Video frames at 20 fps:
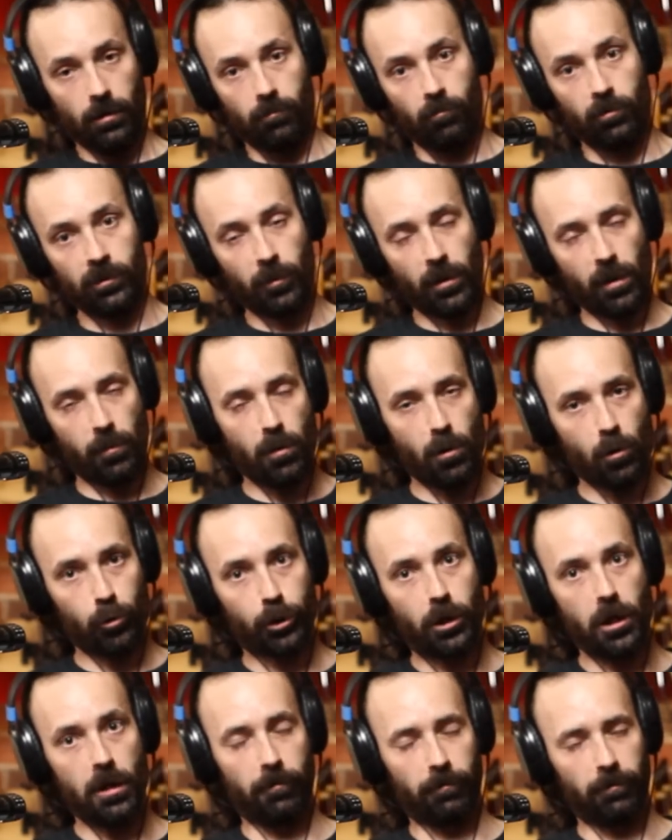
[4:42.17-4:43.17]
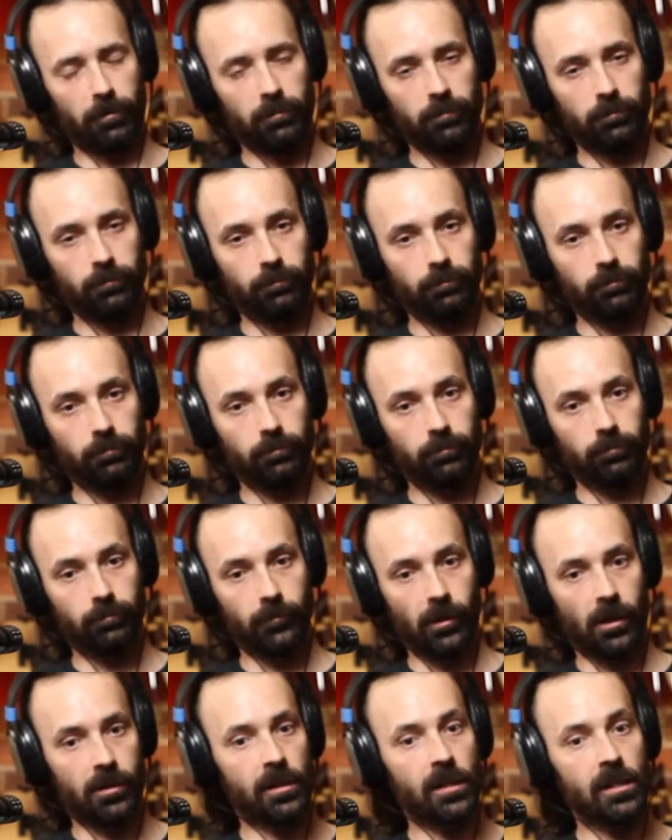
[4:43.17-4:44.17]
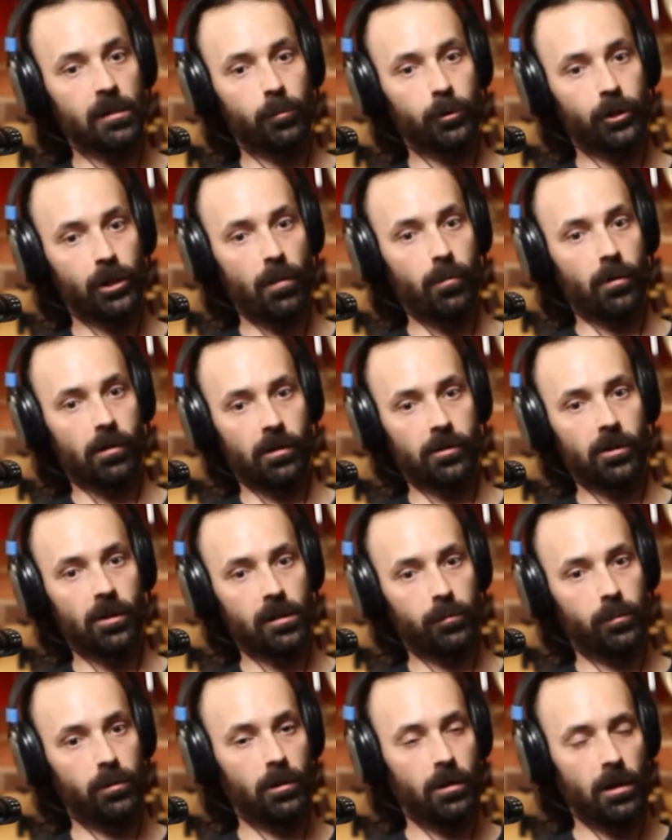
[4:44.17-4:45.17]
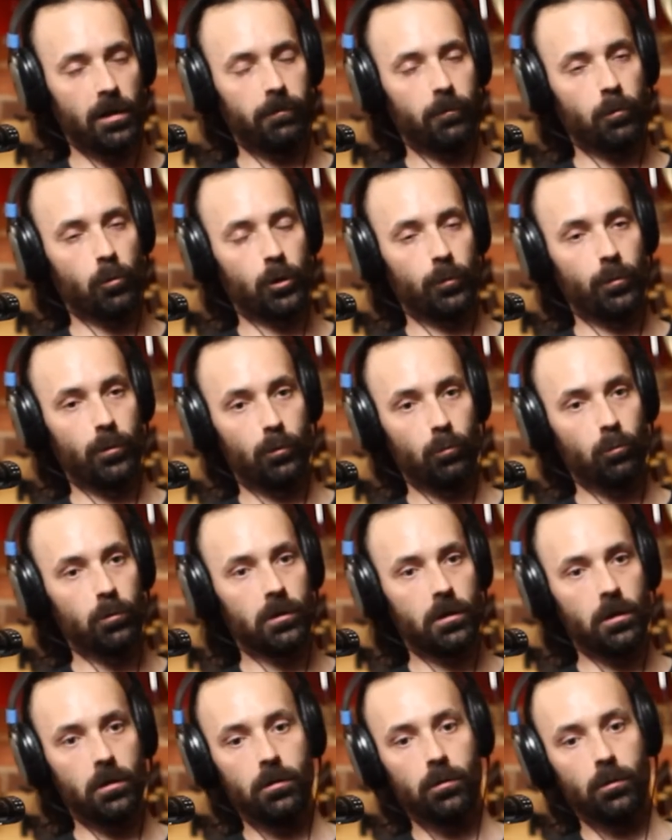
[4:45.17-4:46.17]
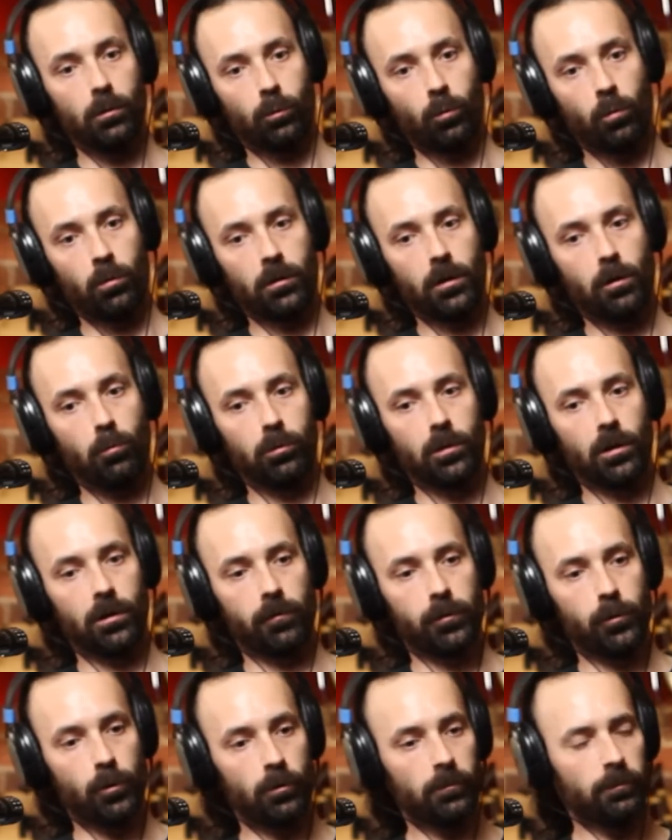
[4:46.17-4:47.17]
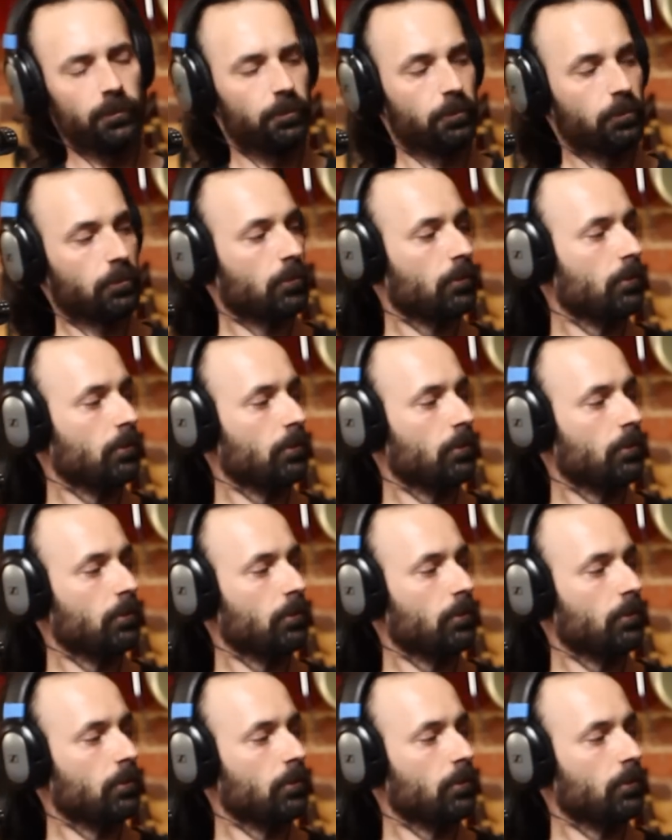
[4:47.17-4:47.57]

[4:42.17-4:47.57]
Вот, например, берешь гриф, Казалось бы, жаба, казалось бы, гриф должен быть узкий, тонкий, вот это все.